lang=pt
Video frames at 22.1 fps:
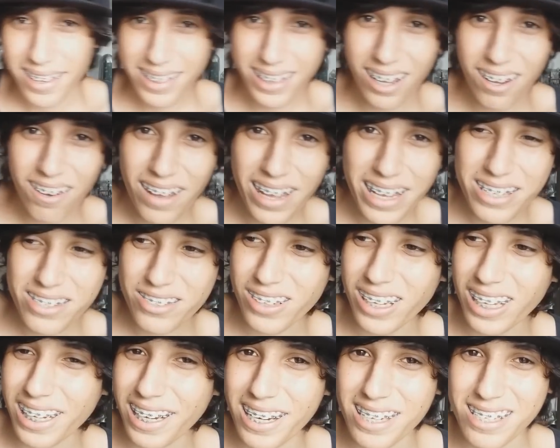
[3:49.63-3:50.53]
Então é isso,
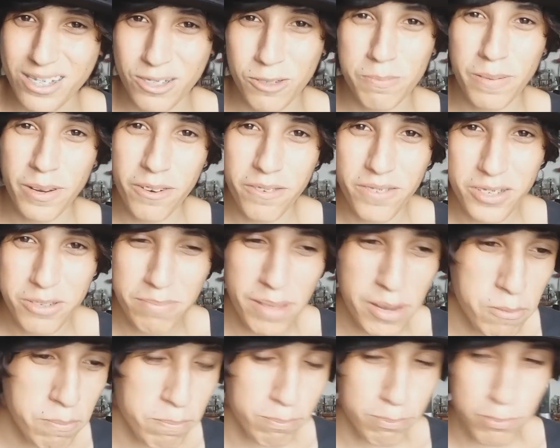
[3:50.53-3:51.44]
galera. Desculpa aí o vídeo
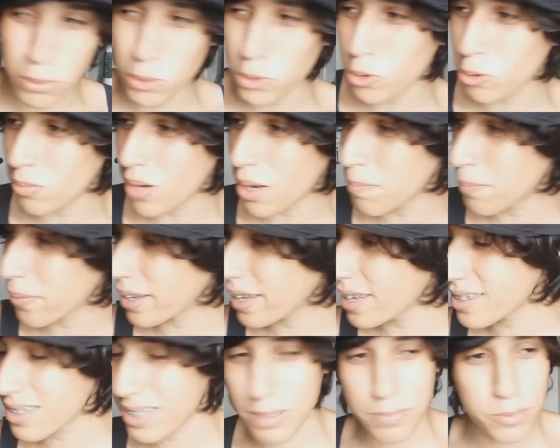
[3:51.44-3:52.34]
meio puto, mas é porque
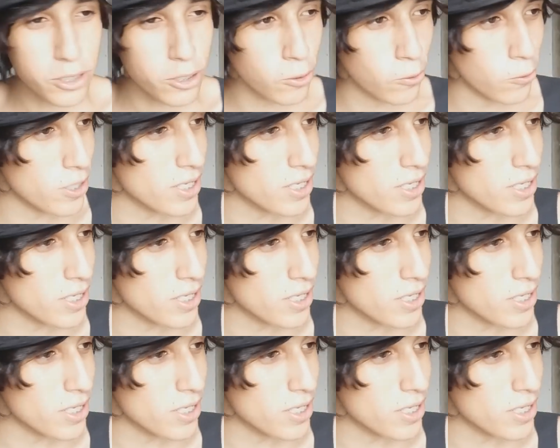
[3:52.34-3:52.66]
esse tipo de